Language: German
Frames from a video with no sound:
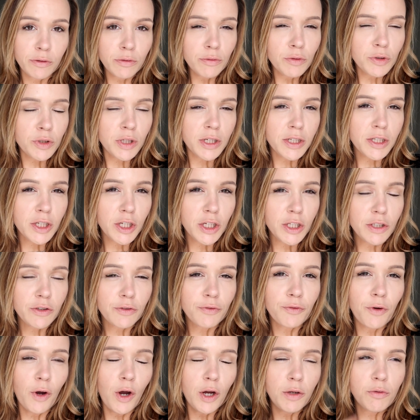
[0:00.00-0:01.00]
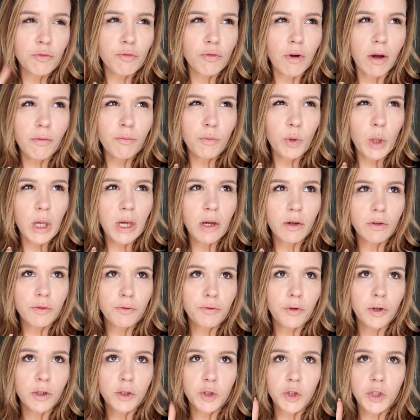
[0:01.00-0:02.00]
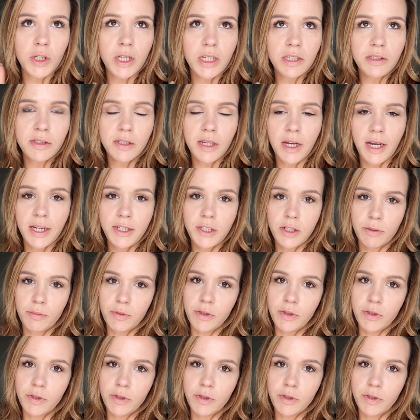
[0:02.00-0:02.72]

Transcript: zugeschickt gekriegt von Romwe und von She Inside.